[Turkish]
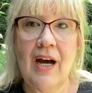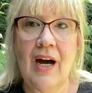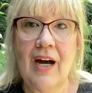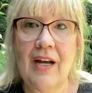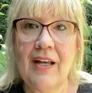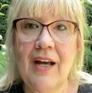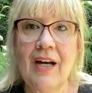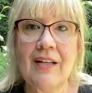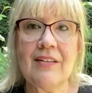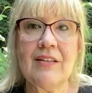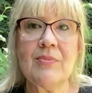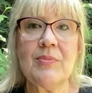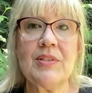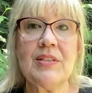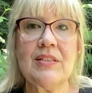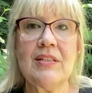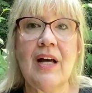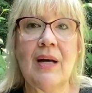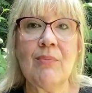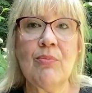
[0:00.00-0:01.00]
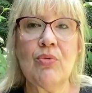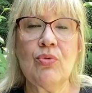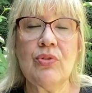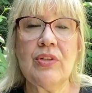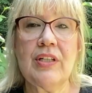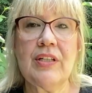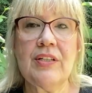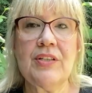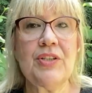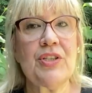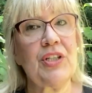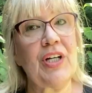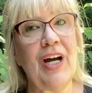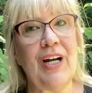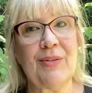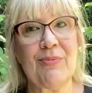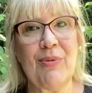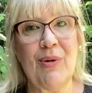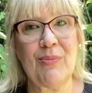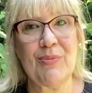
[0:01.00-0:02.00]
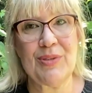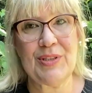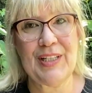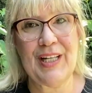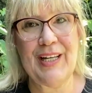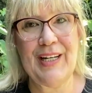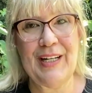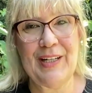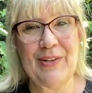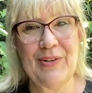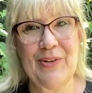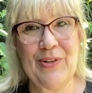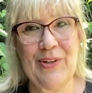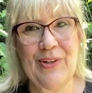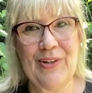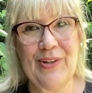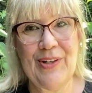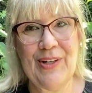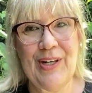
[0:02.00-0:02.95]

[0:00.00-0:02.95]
hayatımızdan bunları çıkartmamız gerekiyor.